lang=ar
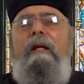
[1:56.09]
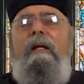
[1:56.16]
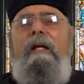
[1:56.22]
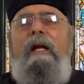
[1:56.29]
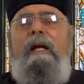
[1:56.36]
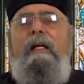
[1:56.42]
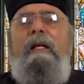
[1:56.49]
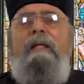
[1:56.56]

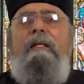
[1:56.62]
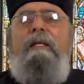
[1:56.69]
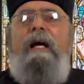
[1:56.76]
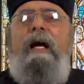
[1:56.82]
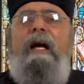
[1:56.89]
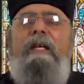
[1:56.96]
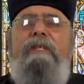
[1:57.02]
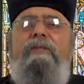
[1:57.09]
يعني انت
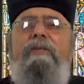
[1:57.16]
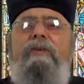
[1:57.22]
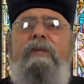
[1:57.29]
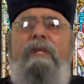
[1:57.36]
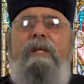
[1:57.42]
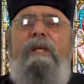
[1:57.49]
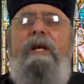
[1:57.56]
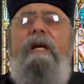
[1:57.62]
عايز
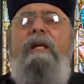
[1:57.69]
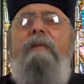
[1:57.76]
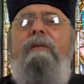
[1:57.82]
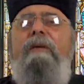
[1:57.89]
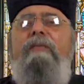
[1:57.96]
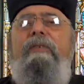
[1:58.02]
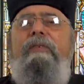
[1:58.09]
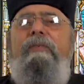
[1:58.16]
تقول لنا
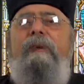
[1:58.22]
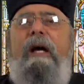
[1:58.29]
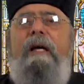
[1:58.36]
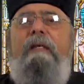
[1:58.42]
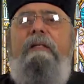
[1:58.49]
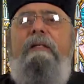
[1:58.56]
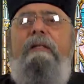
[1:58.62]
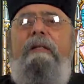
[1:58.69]
ان مفيش
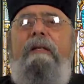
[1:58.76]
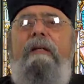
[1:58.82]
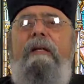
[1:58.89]
بعث